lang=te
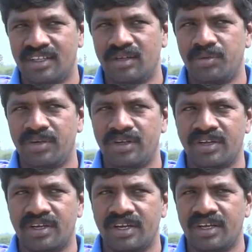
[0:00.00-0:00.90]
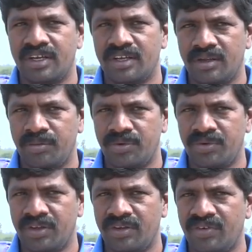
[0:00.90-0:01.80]
దాదాపు నాకు ఇక్కడ
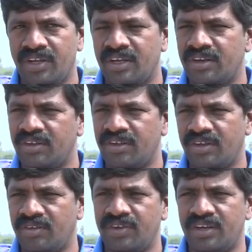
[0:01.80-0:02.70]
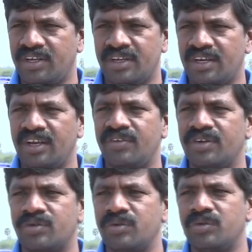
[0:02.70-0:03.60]
ఇప్పుడు ఇరవై ఆరు ఇరవై ఏడు ఎకరాల
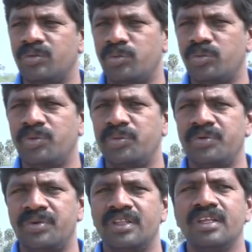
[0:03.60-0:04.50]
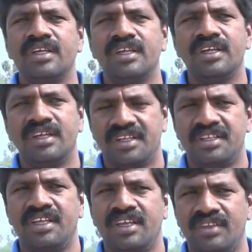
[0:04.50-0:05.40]
వరకు భూమి ఉన్నది
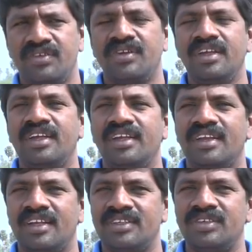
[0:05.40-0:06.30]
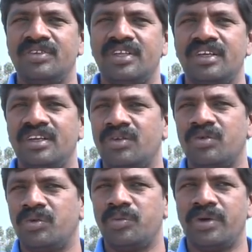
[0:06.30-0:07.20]
దీనితో నా జీవితాన్ని నా
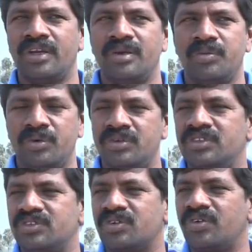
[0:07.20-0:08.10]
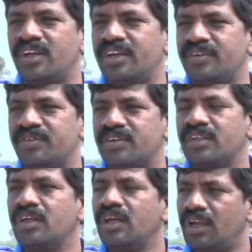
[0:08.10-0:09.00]
కుటుంబాన్ని పోషించుకోవాలనేటువంటి
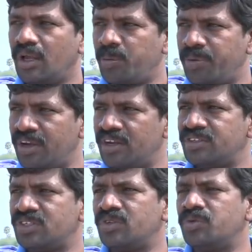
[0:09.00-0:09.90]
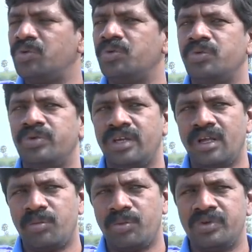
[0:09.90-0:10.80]
నా పిల్లల చదువులు
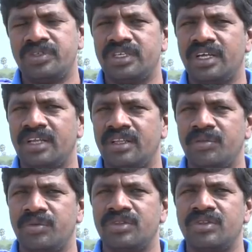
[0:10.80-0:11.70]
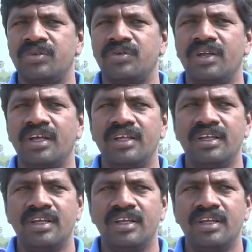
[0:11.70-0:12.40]
నా పోషణ దీని మొత్తం కూడా